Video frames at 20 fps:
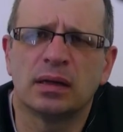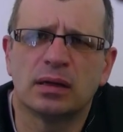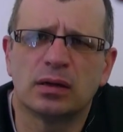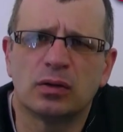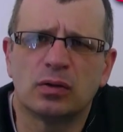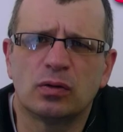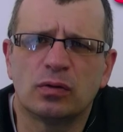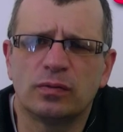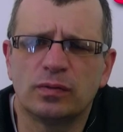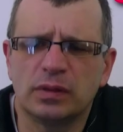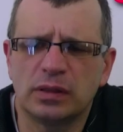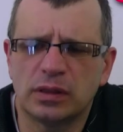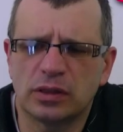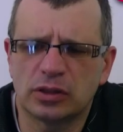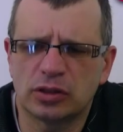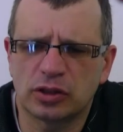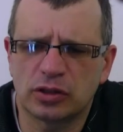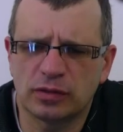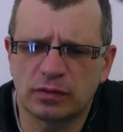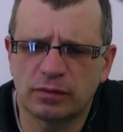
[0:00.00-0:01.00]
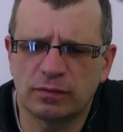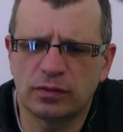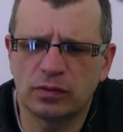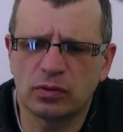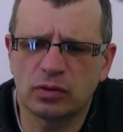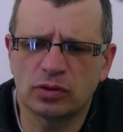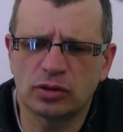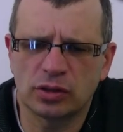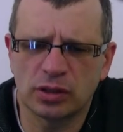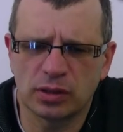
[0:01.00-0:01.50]
Również
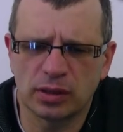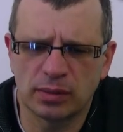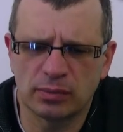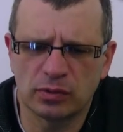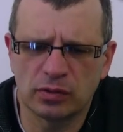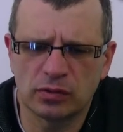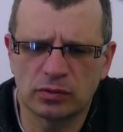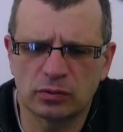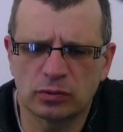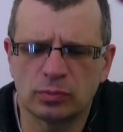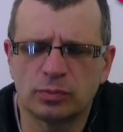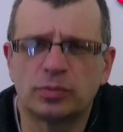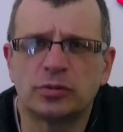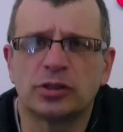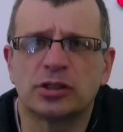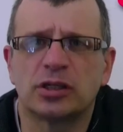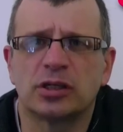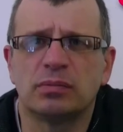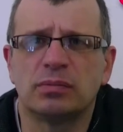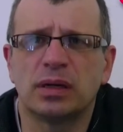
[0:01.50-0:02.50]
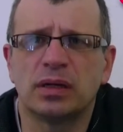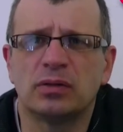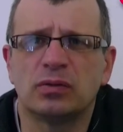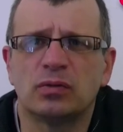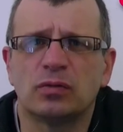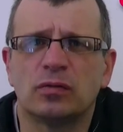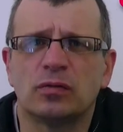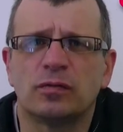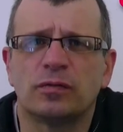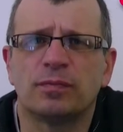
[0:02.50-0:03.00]
wyłącznie dla moich
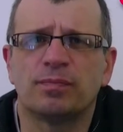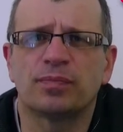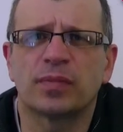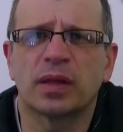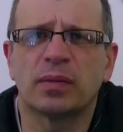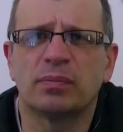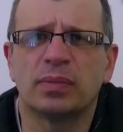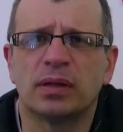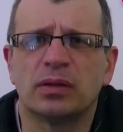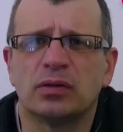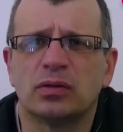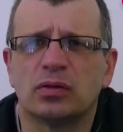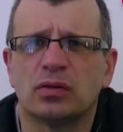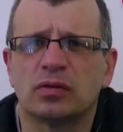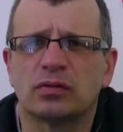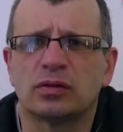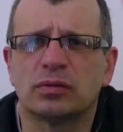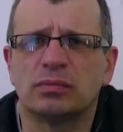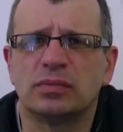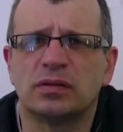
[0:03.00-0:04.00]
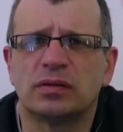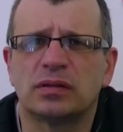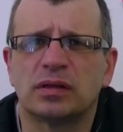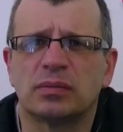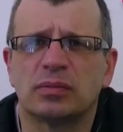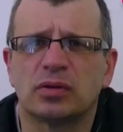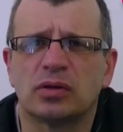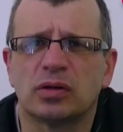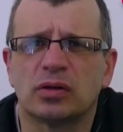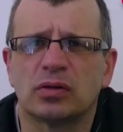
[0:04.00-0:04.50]
subskrybentów będą osobiste
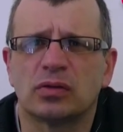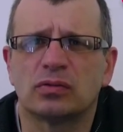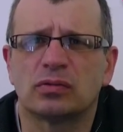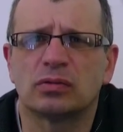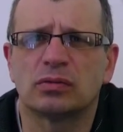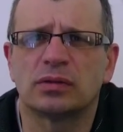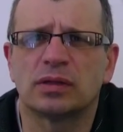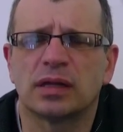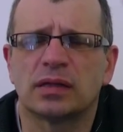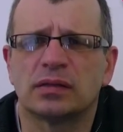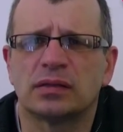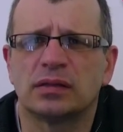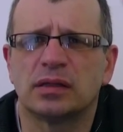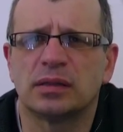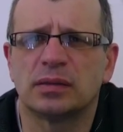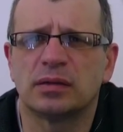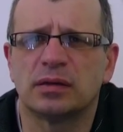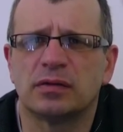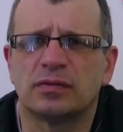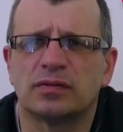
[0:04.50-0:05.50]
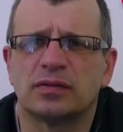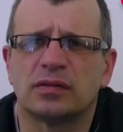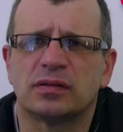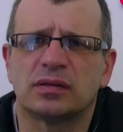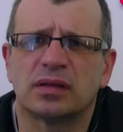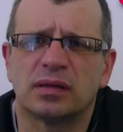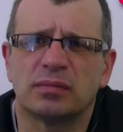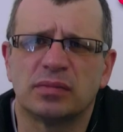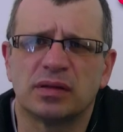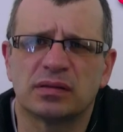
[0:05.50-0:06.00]
moje konsultacje w
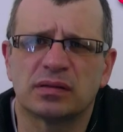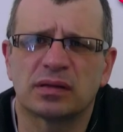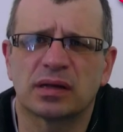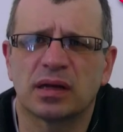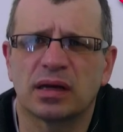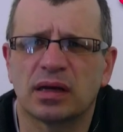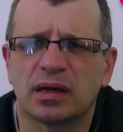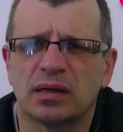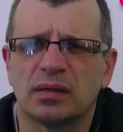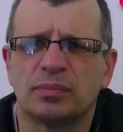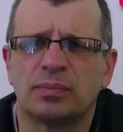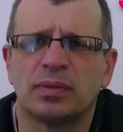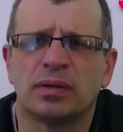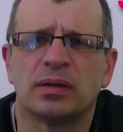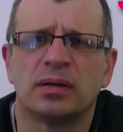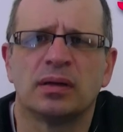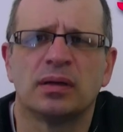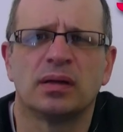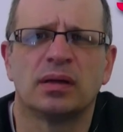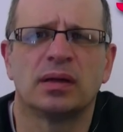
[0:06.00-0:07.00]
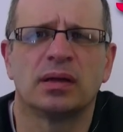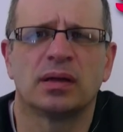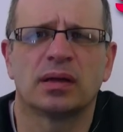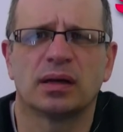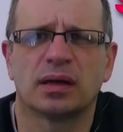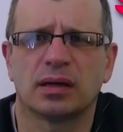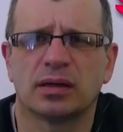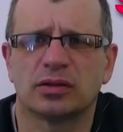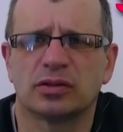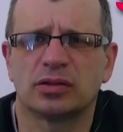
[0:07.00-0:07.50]
systemie Skype,
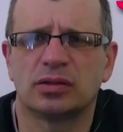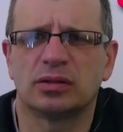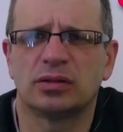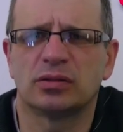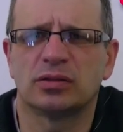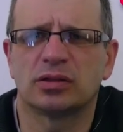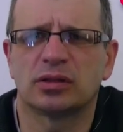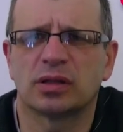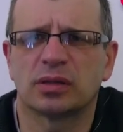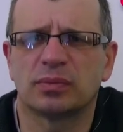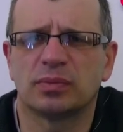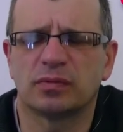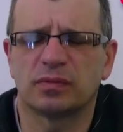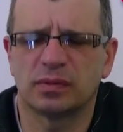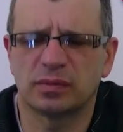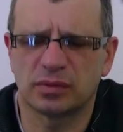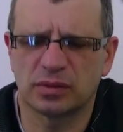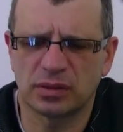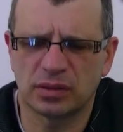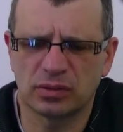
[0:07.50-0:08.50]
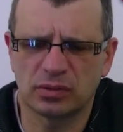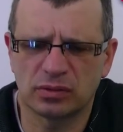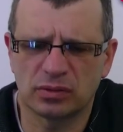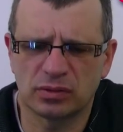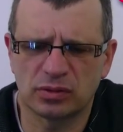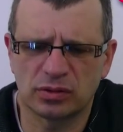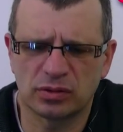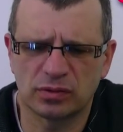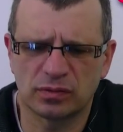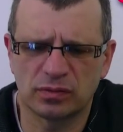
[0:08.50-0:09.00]
każdy, że tak powiem,
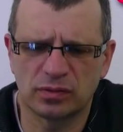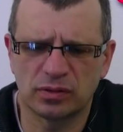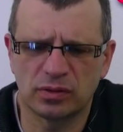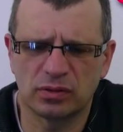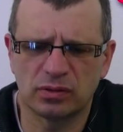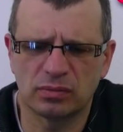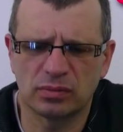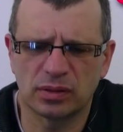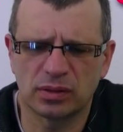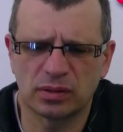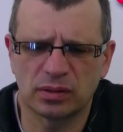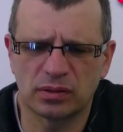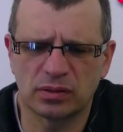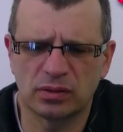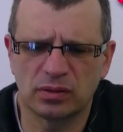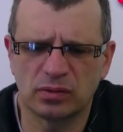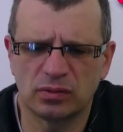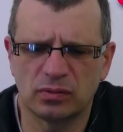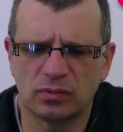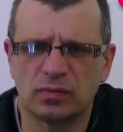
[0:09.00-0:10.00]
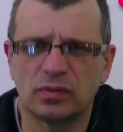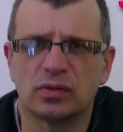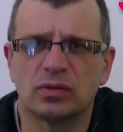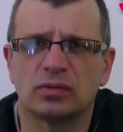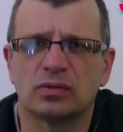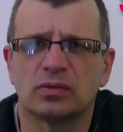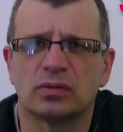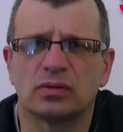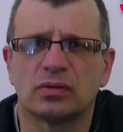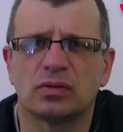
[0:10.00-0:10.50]
znający się wideo marketingu wie o
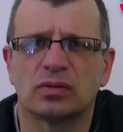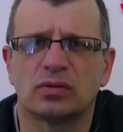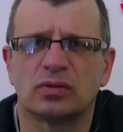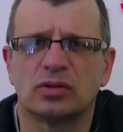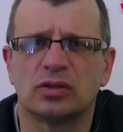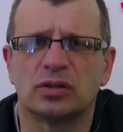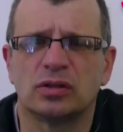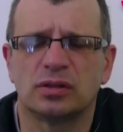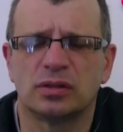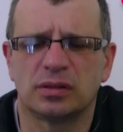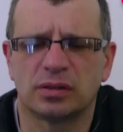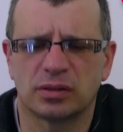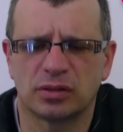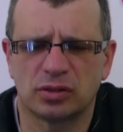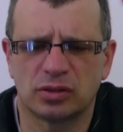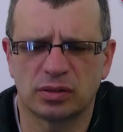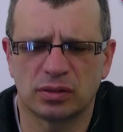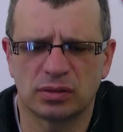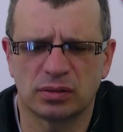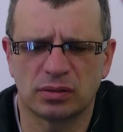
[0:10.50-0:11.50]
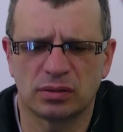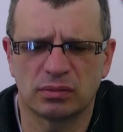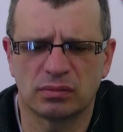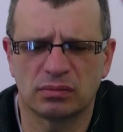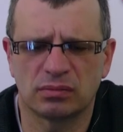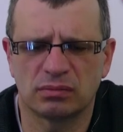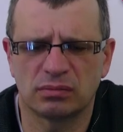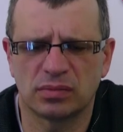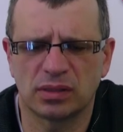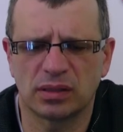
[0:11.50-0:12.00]
co chodzi, także
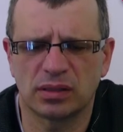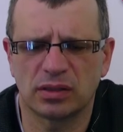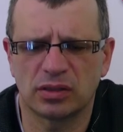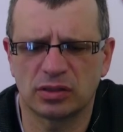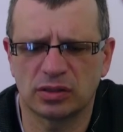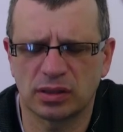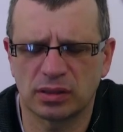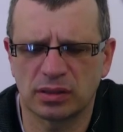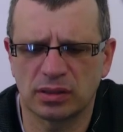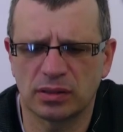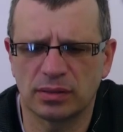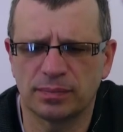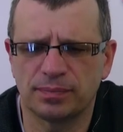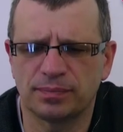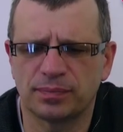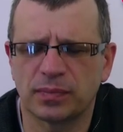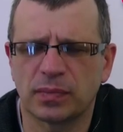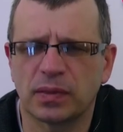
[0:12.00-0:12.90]
jakieś takie